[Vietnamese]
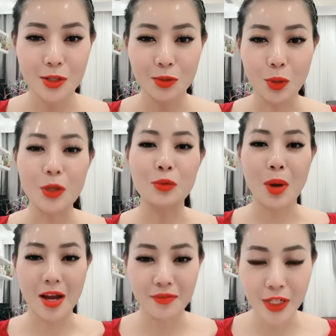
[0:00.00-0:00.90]
tuềnh
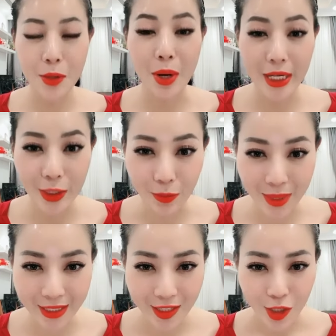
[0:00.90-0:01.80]
toàng với cái ngoại hình của
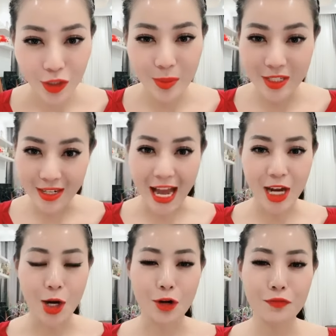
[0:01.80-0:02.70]
mình thì bây giờ đã
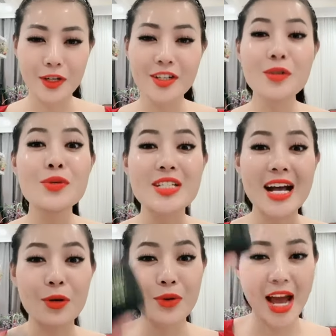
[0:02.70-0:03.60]
có phần nước nuôi
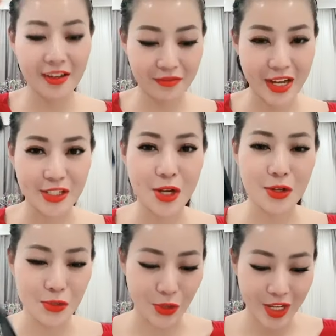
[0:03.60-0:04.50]
da lô đát và
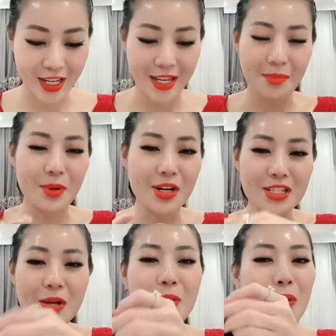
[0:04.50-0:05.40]
son rồi mọi người
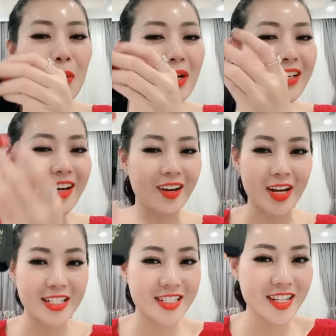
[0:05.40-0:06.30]
sẽ luôn luôn được gọi
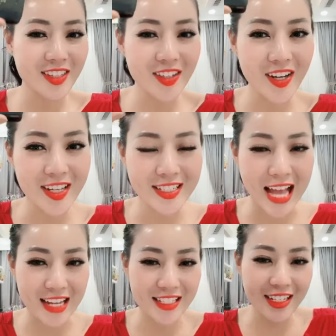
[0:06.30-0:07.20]
là xinh tươi
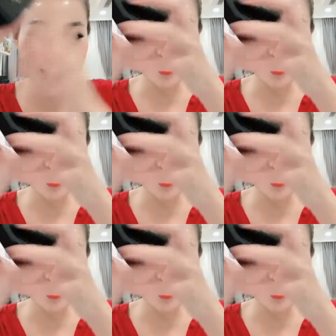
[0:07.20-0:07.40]
rạng rỡ